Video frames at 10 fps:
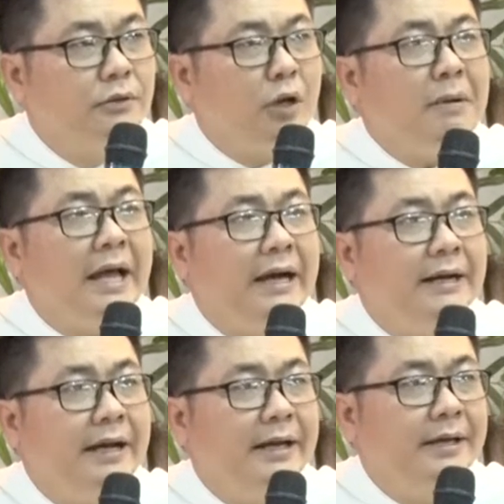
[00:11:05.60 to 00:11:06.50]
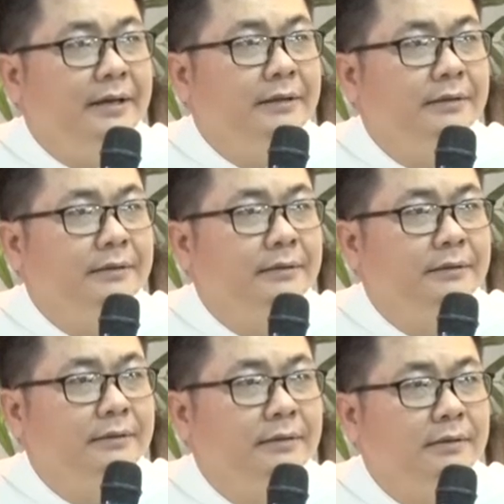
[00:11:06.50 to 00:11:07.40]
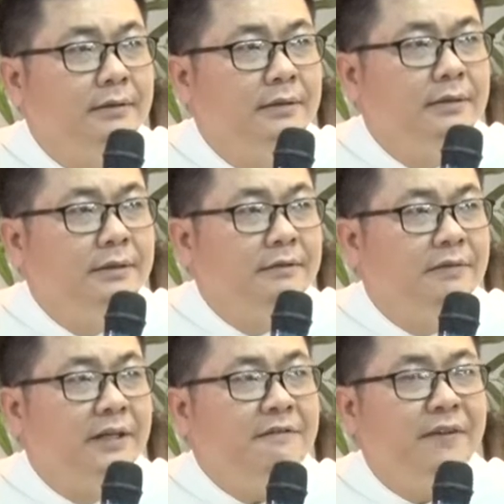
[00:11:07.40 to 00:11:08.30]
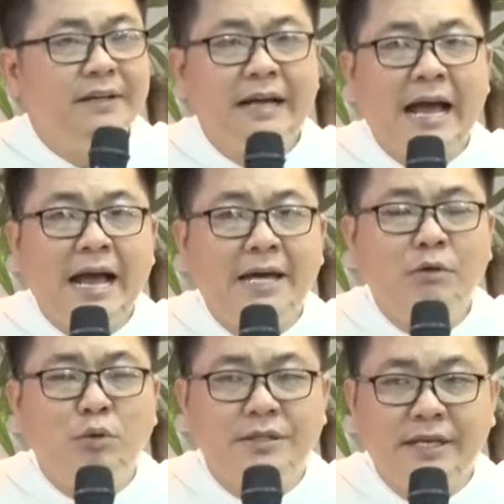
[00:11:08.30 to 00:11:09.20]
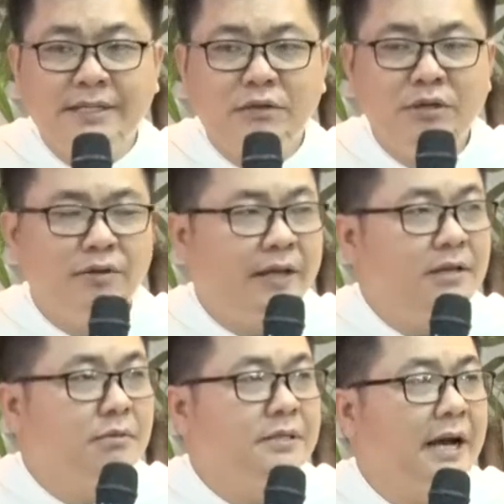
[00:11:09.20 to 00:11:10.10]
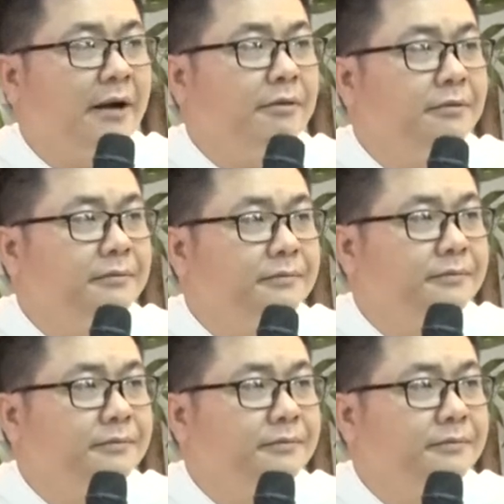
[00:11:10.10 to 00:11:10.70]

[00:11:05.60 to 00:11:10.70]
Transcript: Tóm lại ở đây với phần 2 của sách giáo lý của Thánh Công giáo,